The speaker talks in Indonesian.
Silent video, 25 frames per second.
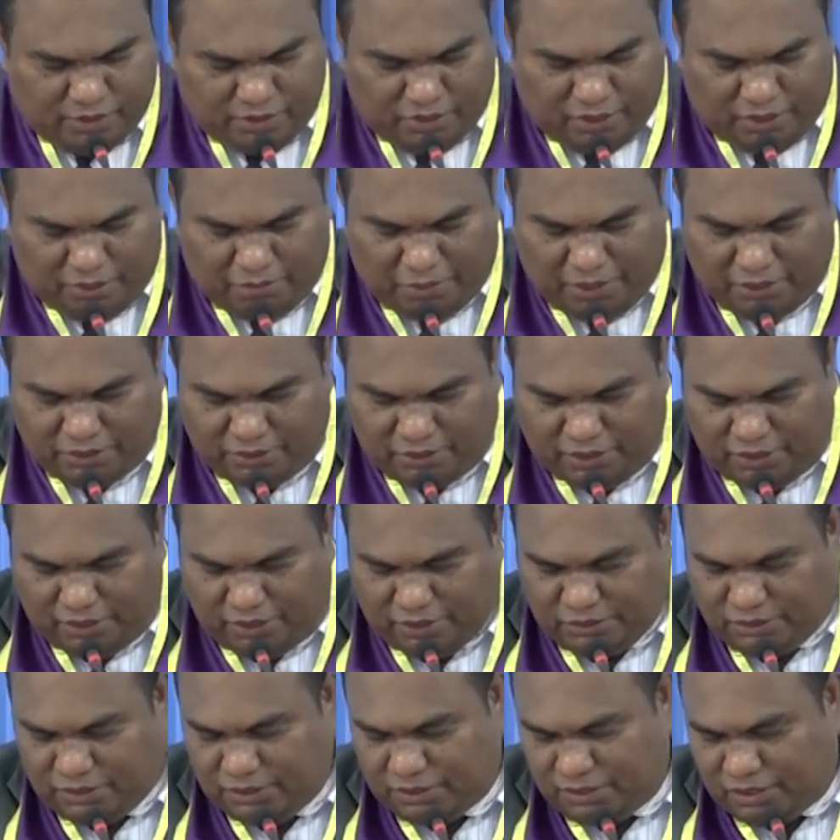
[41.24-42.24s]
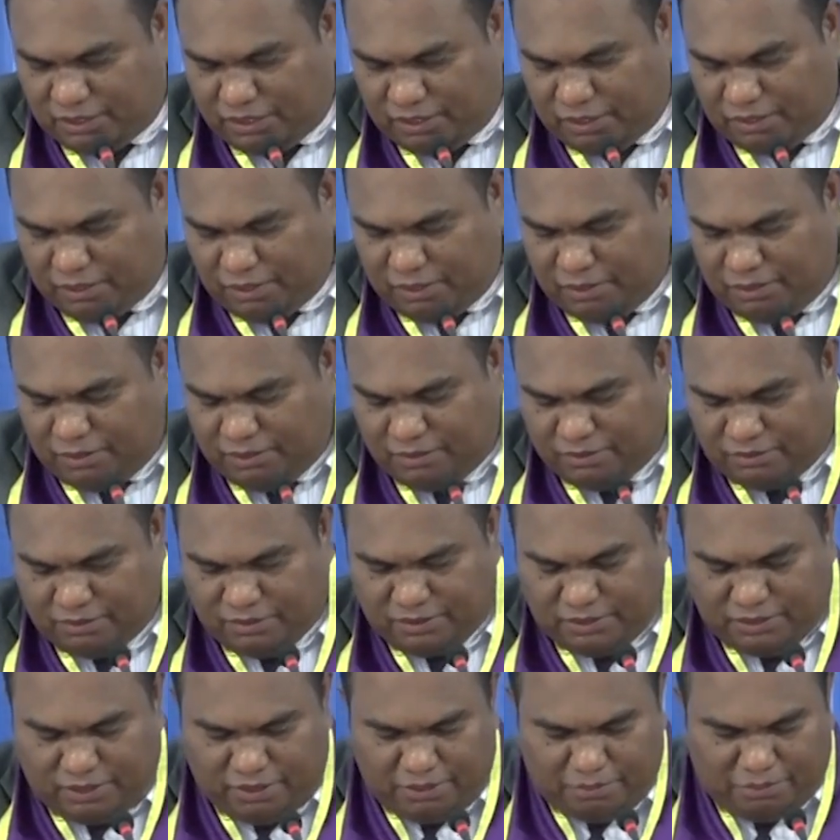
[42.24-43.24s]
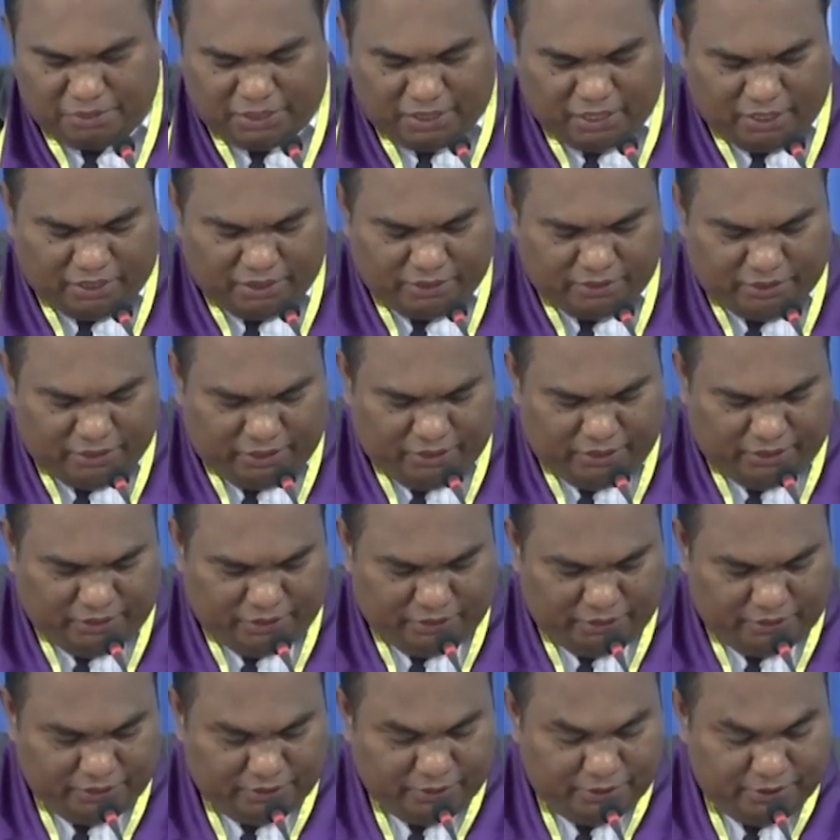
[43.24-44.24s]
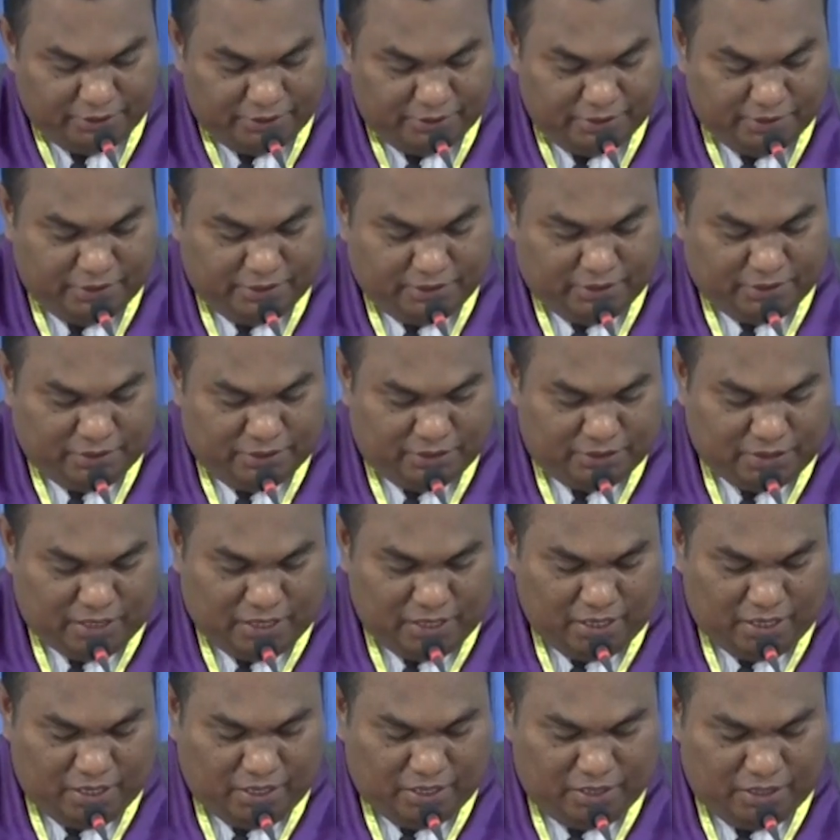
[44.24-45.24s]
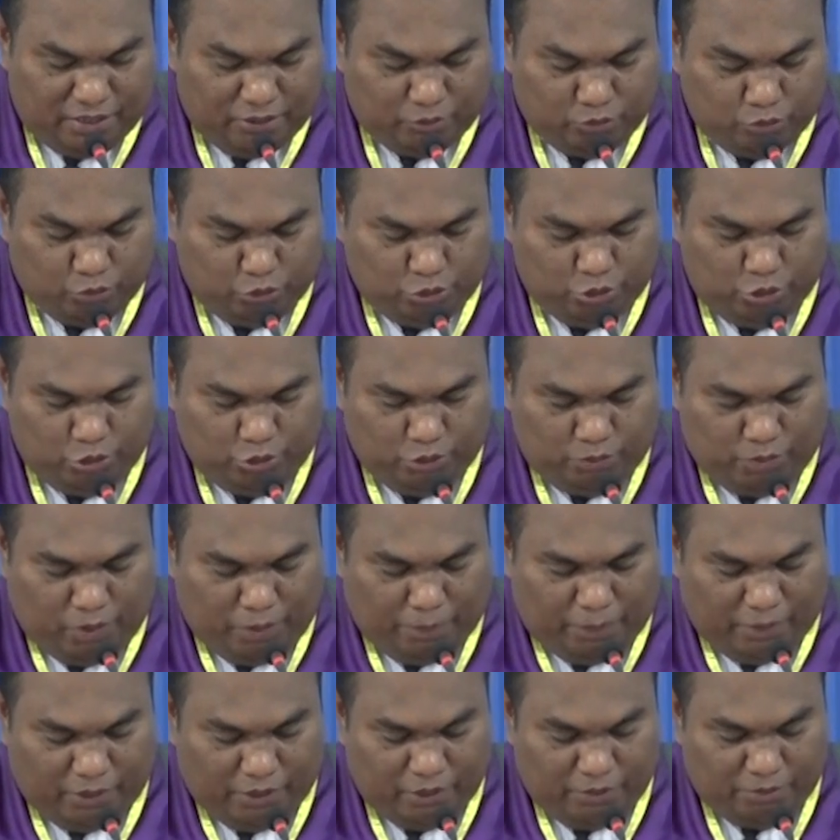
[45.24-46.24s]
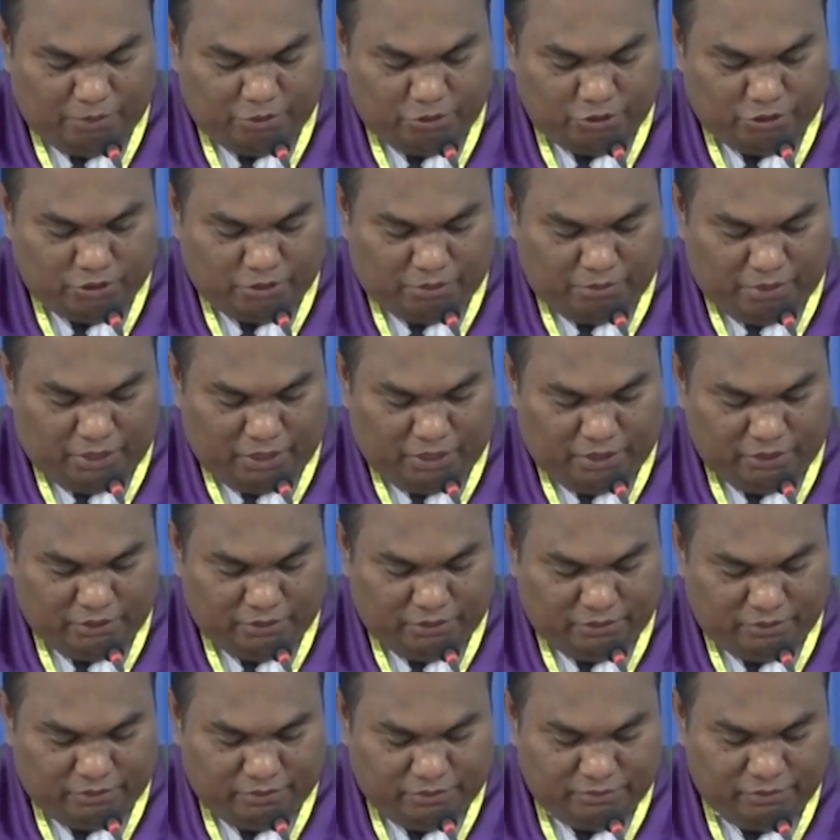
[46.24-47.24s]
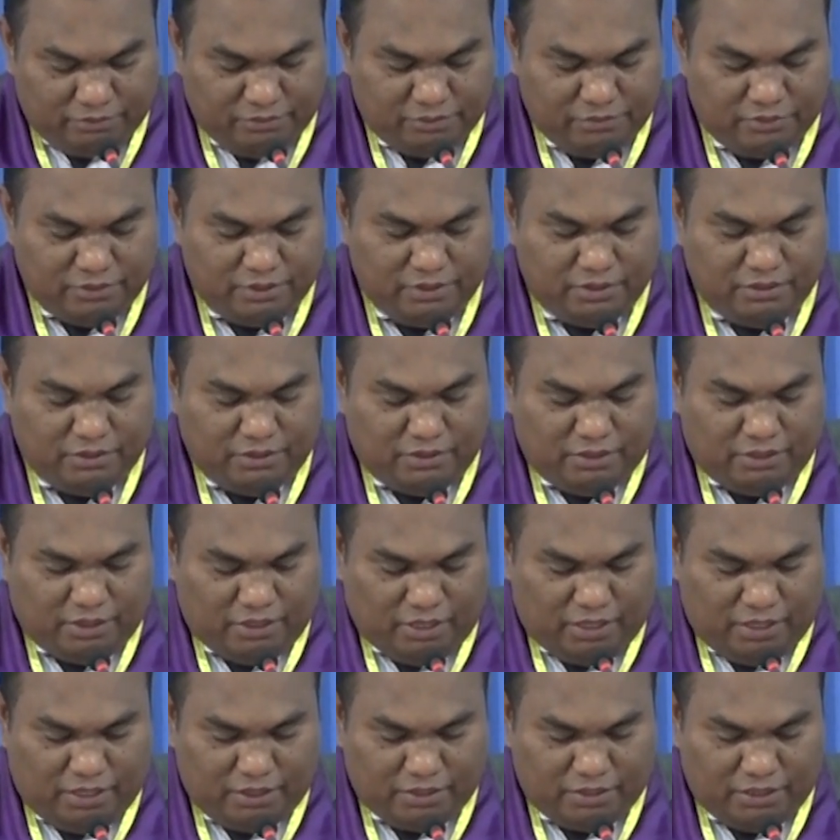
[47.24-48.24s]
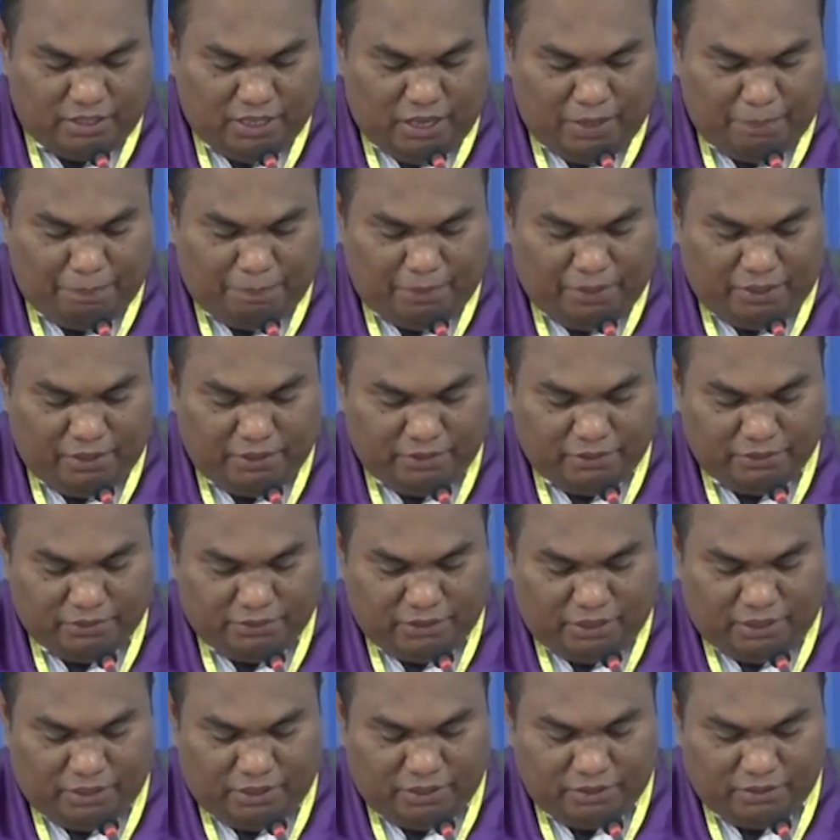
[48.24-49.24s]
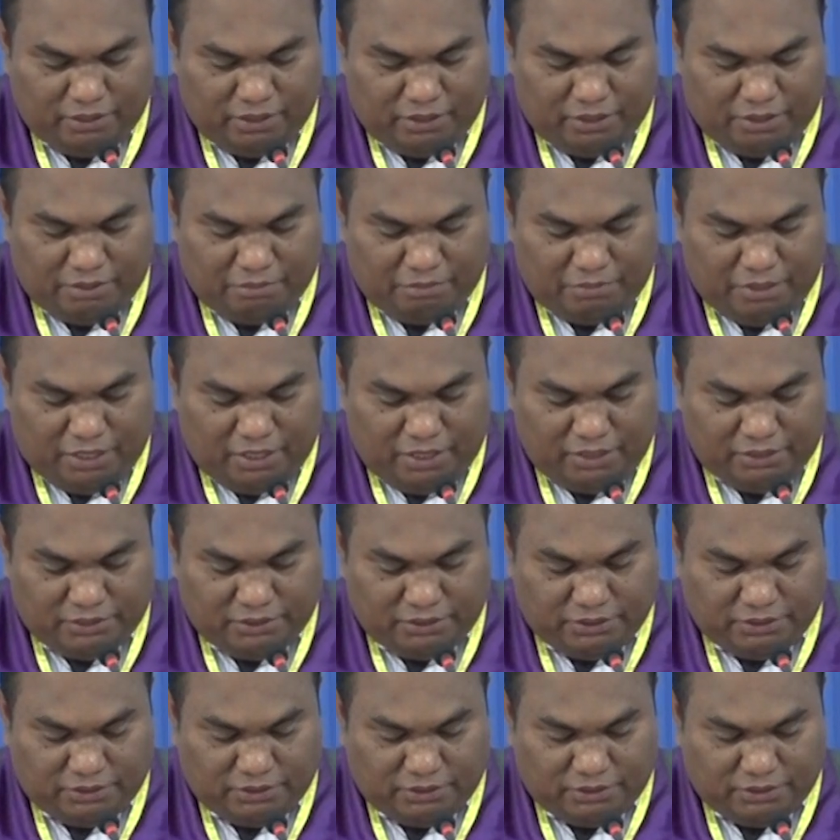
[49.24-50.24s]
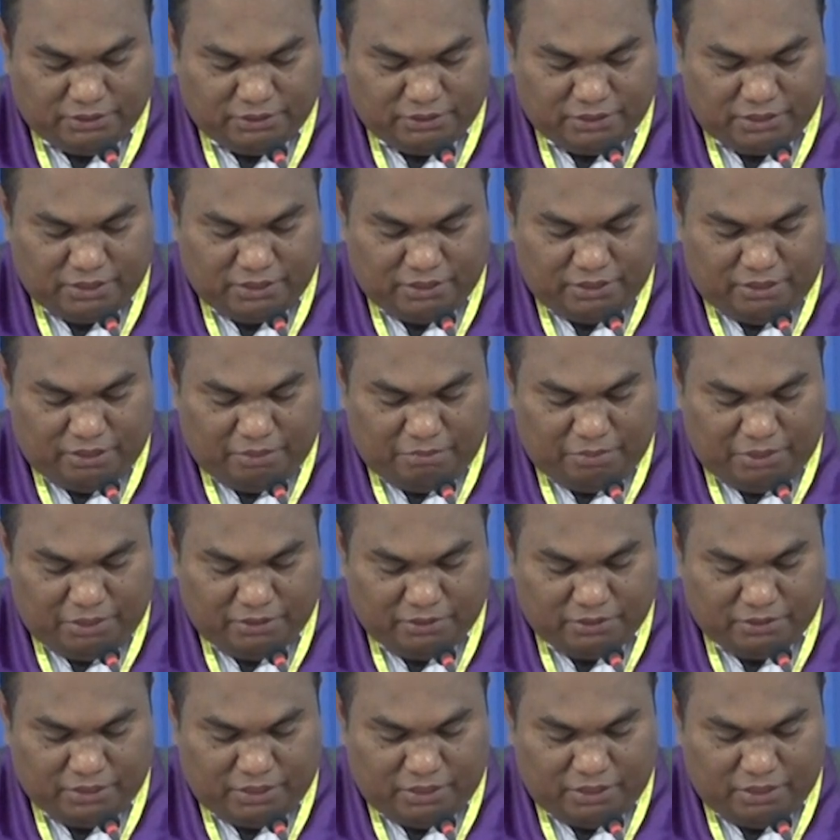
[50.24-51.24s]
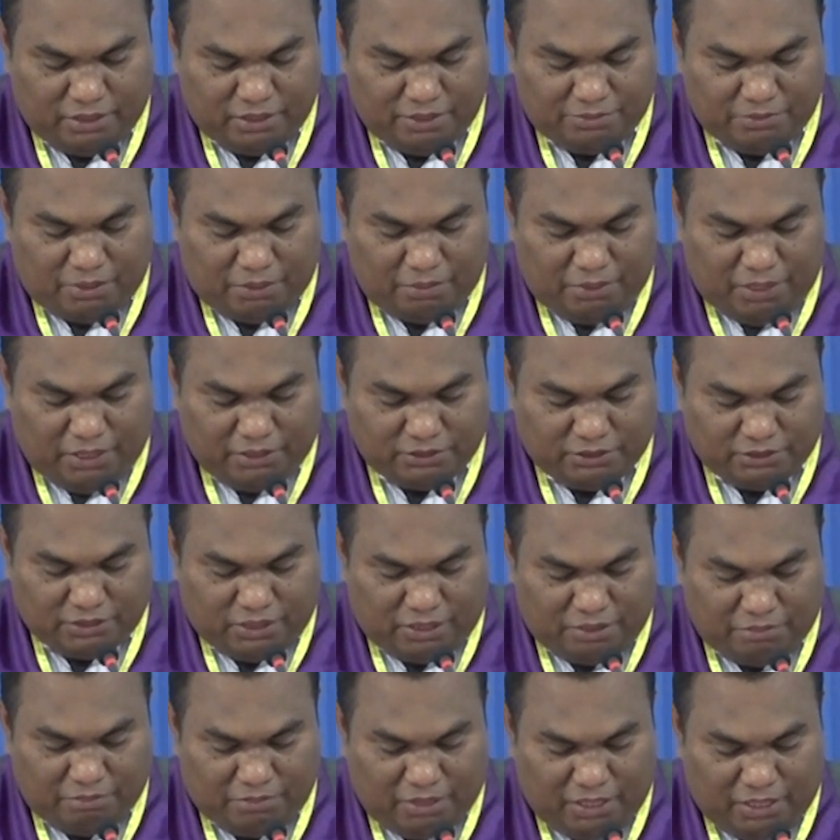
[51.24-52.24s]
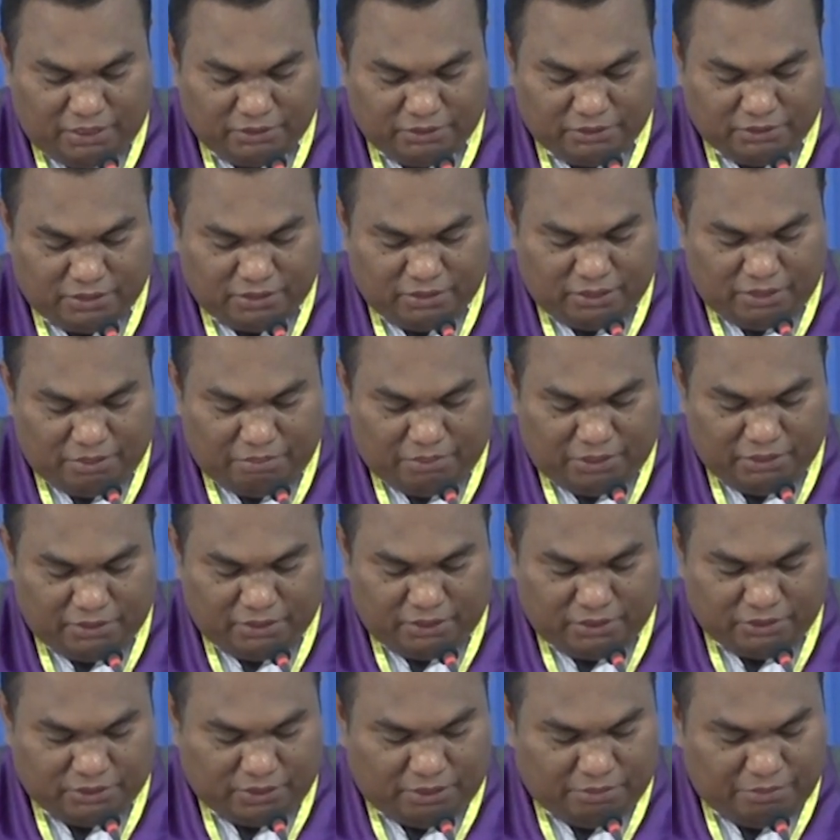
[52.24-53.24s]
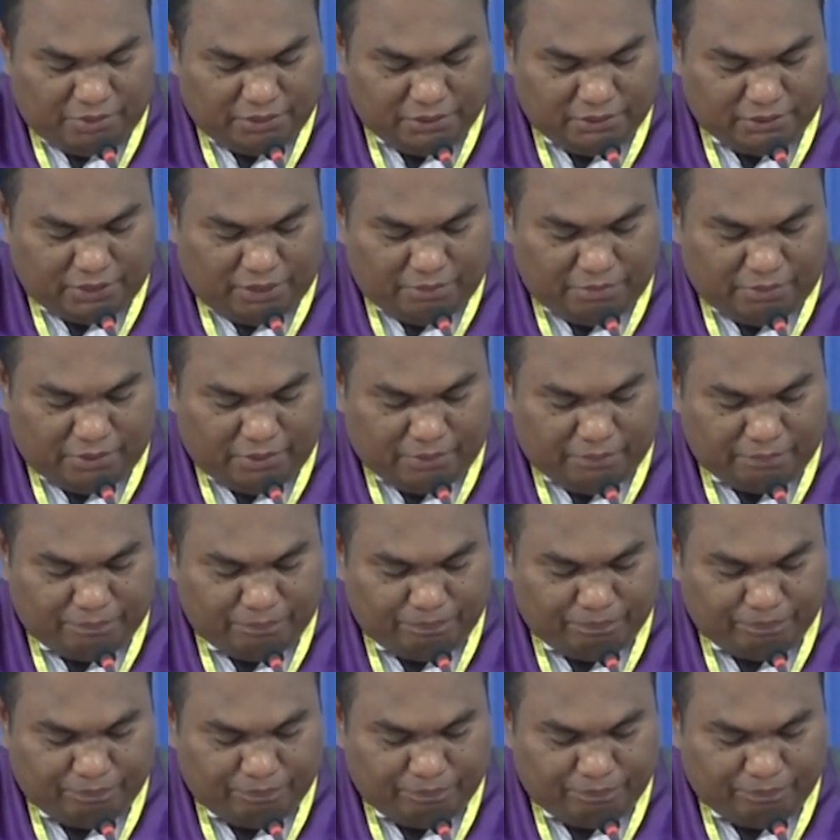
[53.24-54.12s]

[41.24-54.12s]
Kita baca secara silih berganti. Saya ayat 7, Bapak Ibu jemaat ayat 8, ayat 16 kita baca 15 16 kita baca sama-sama.